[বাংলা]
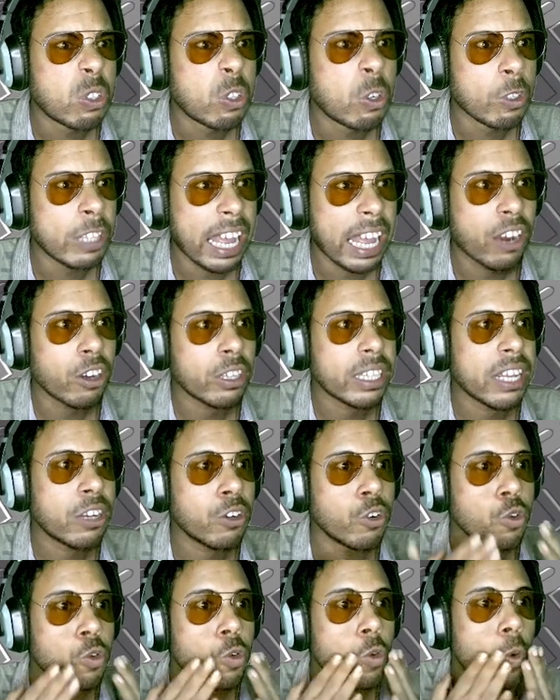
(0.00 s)
ও থ্যাঙ্ক থ্যাঙ্ক
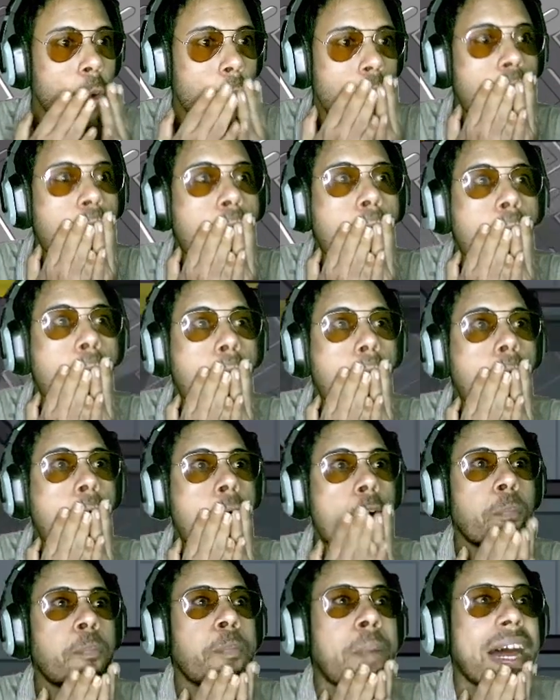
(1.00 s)
উ
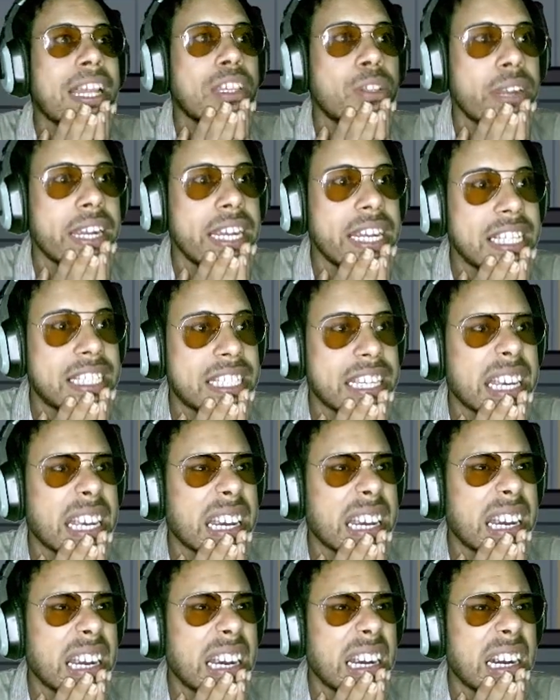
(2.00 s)
ওর পা ধরে নিয়েছে
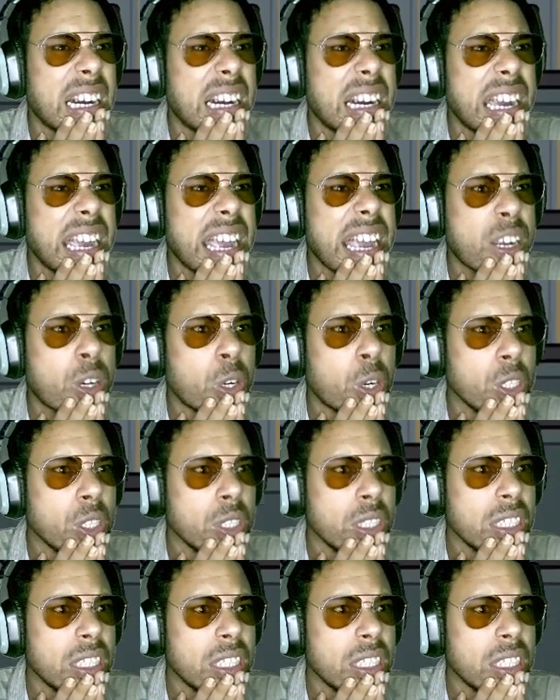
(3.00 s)
এখন